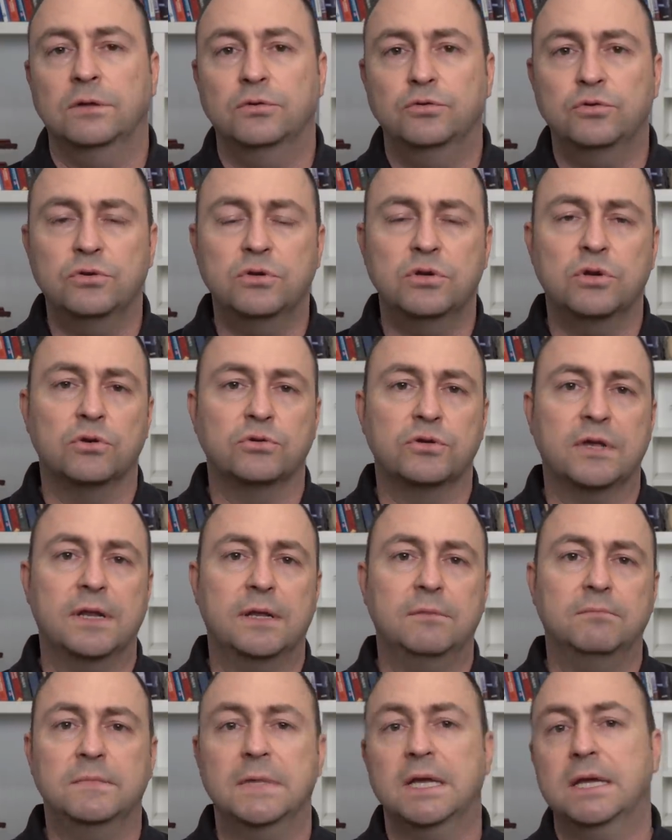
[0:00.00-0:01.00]
Türkiye o
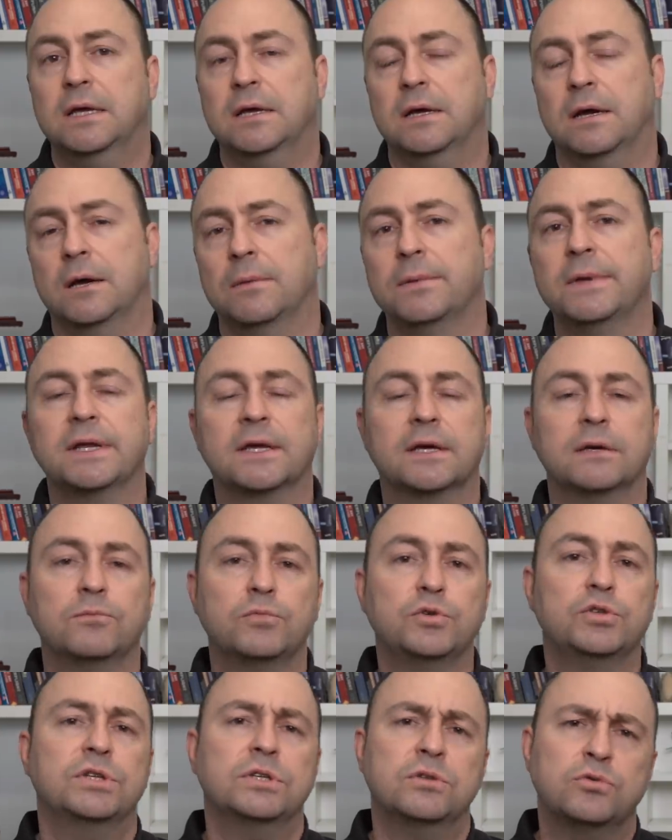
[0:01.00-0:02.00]
dönemde Amerika
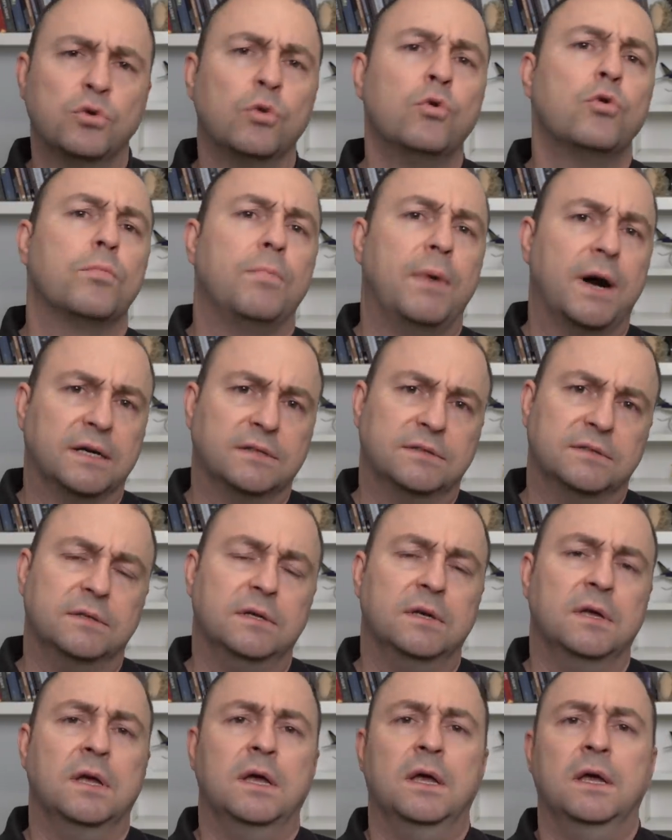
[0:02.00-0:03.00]
bu işe soğuk
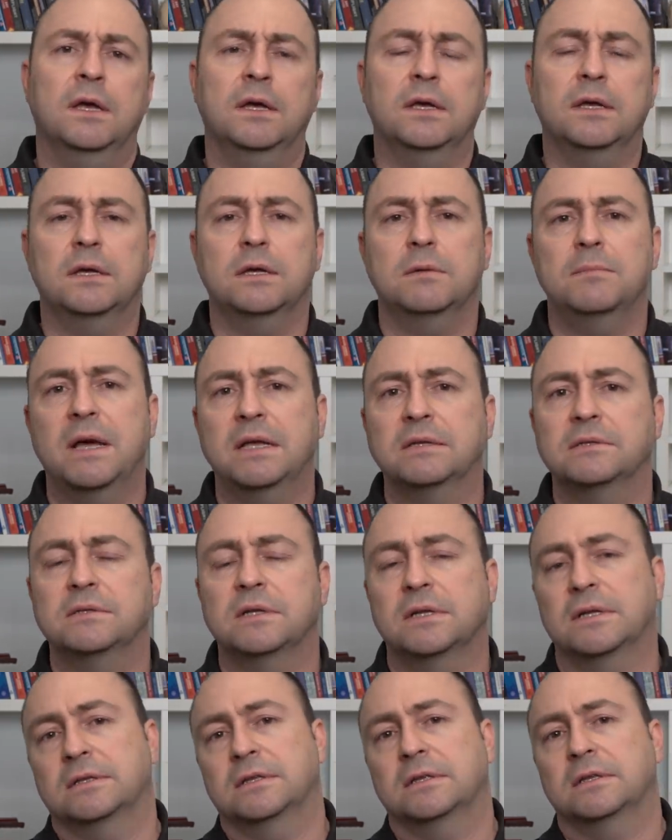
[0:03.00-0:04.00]
baktı. E, ben
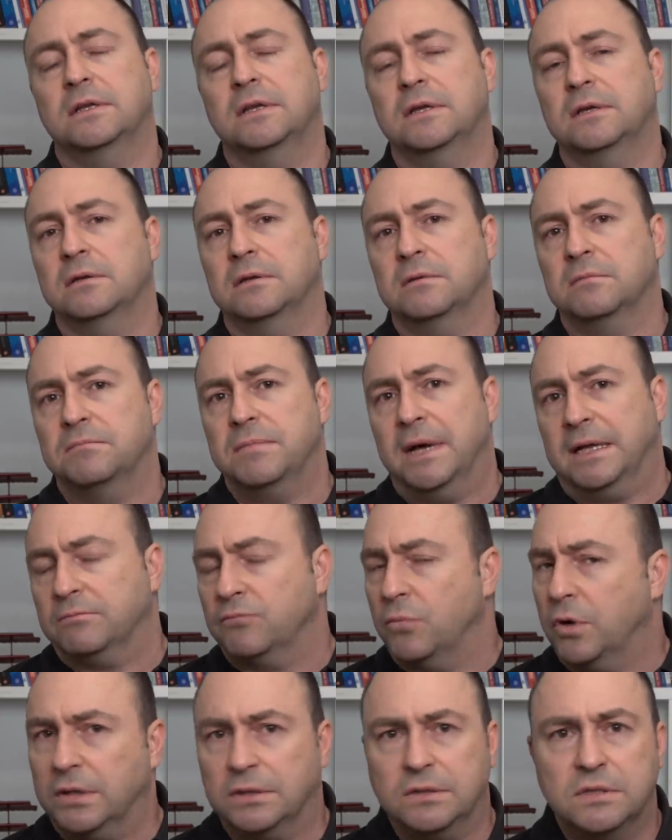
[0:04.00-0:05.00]
sana dedi ben
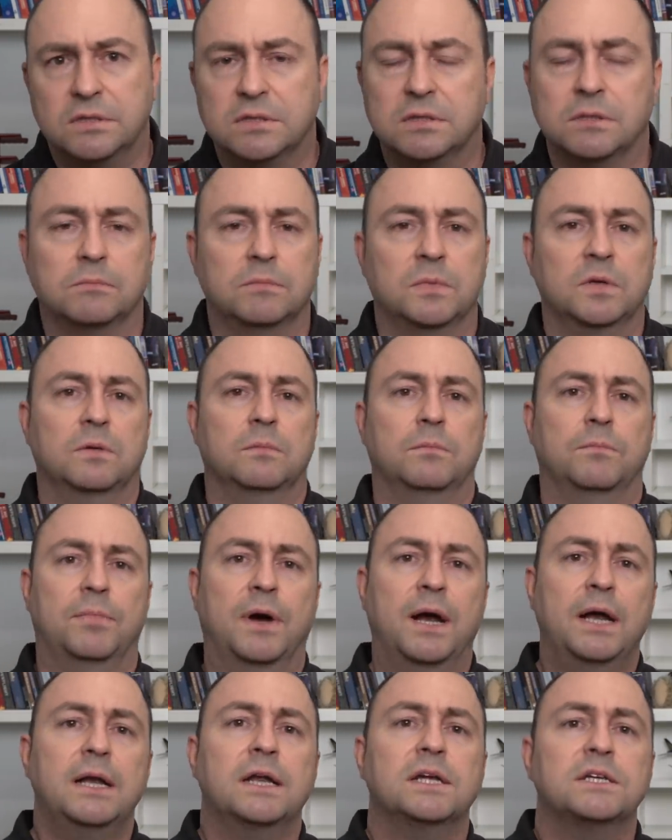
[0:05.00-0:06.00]
mühendisliğimi
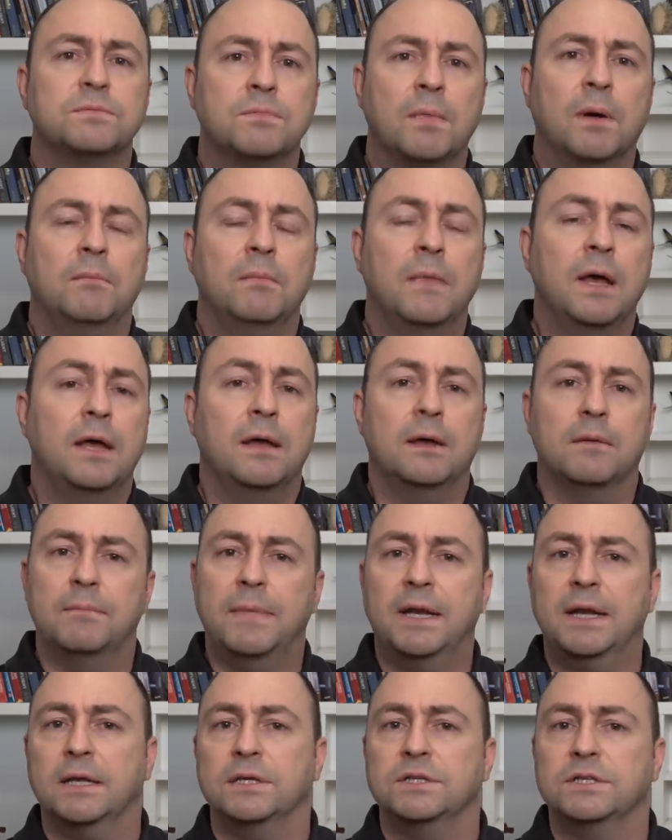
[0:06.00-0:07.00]
paylaşmam.
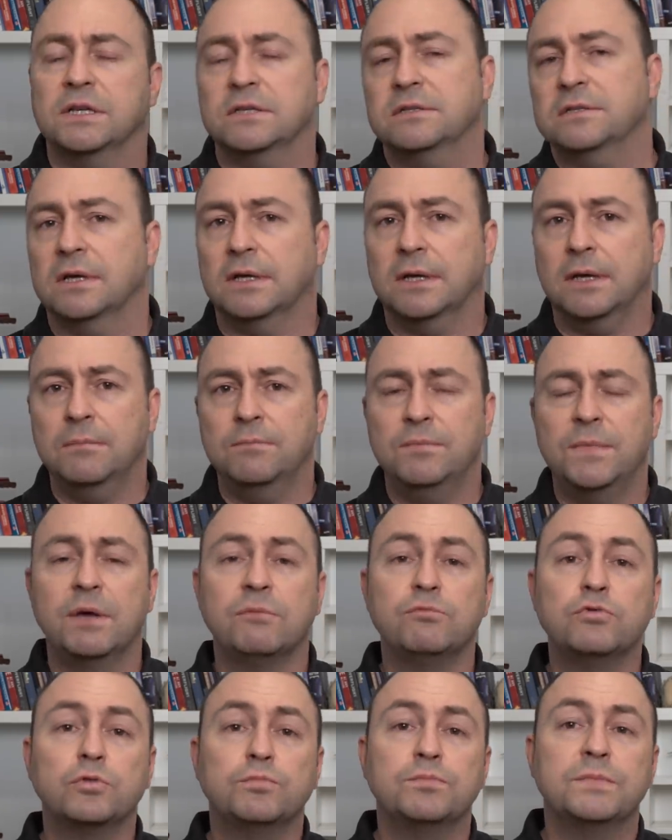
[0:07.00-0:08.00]
Ben ancak sana
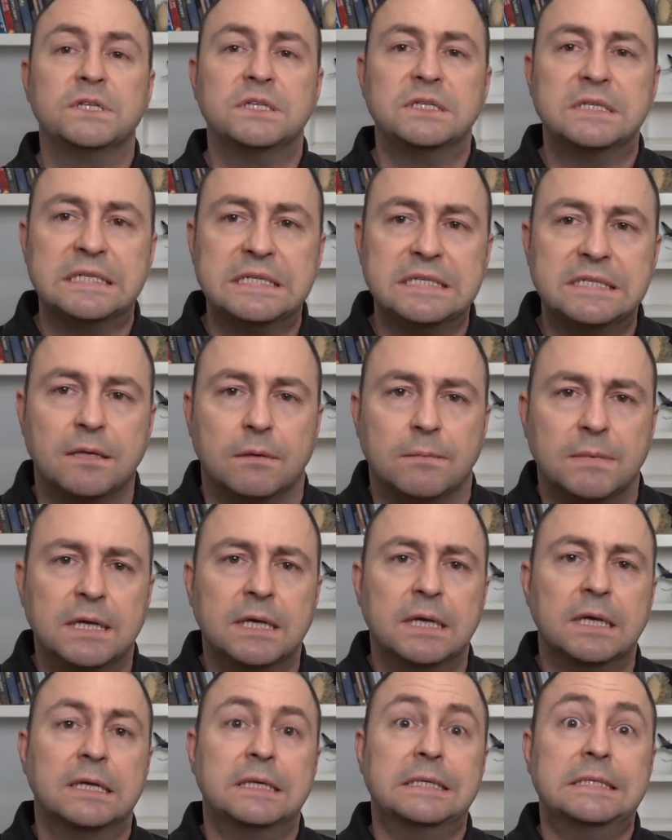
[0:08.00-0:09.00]
mevcut bir
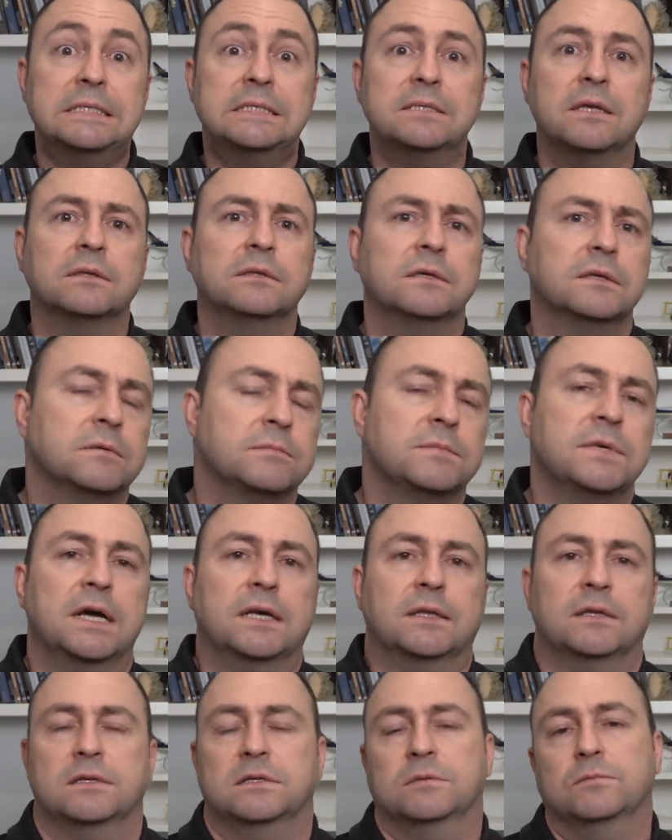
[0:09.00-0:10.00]
sistemi satarım
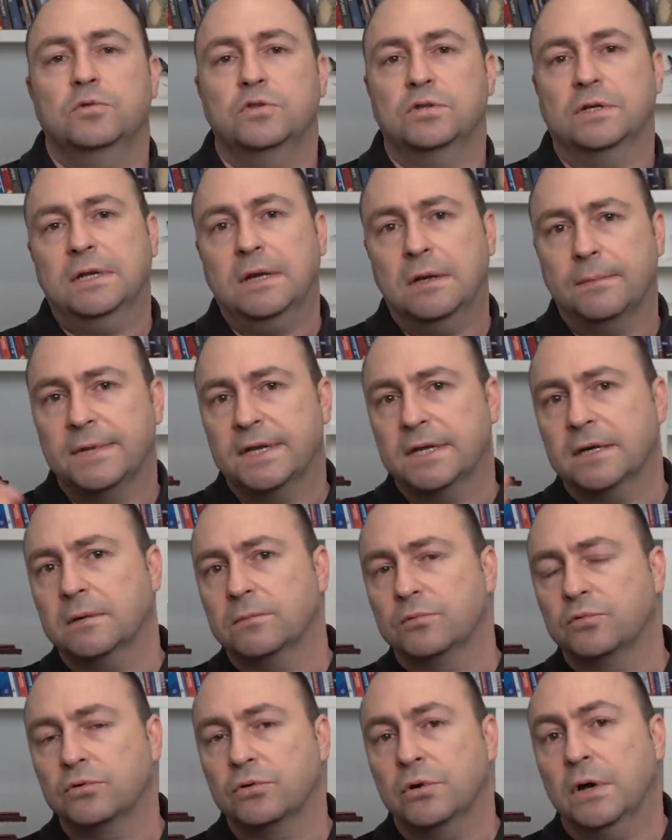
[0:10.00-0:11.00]
yaklaşımı üzerine Amerika
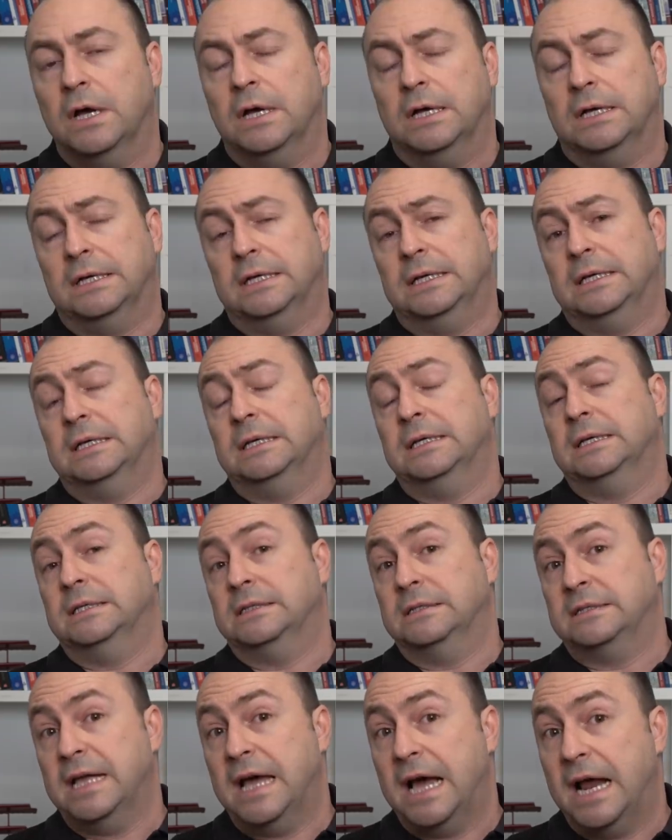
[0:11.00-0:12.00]
bu e,
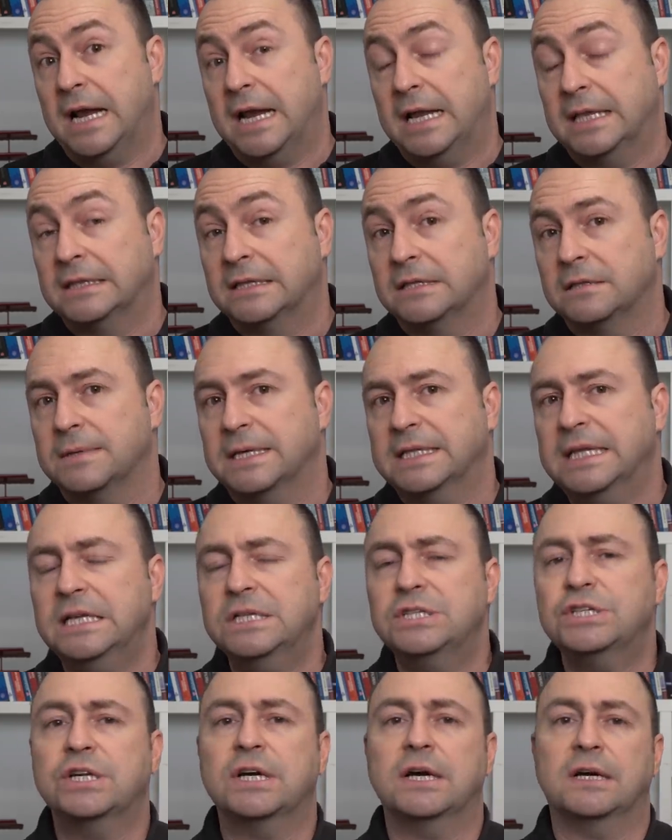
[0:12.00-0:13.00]
değerlendirmeden
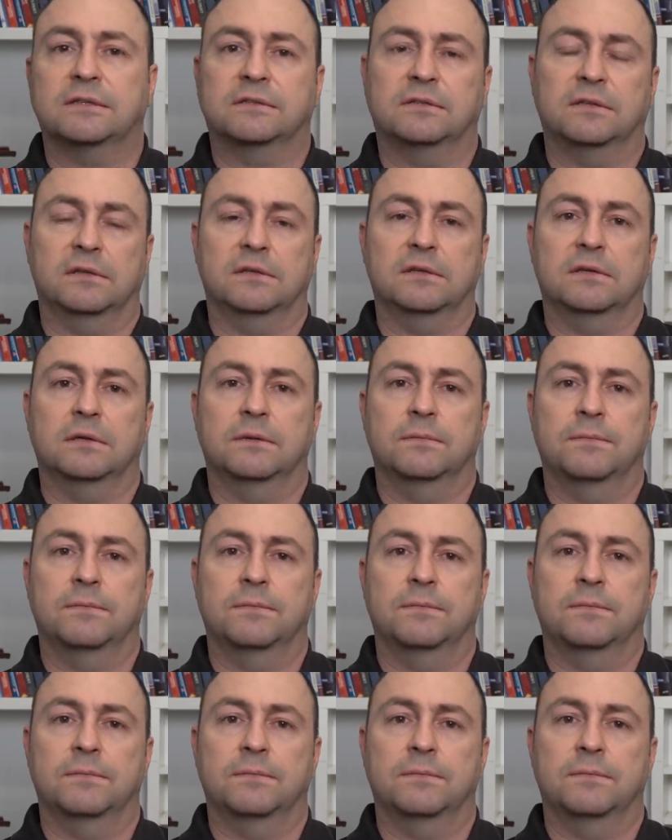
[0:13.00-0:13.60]
çıkartıldı.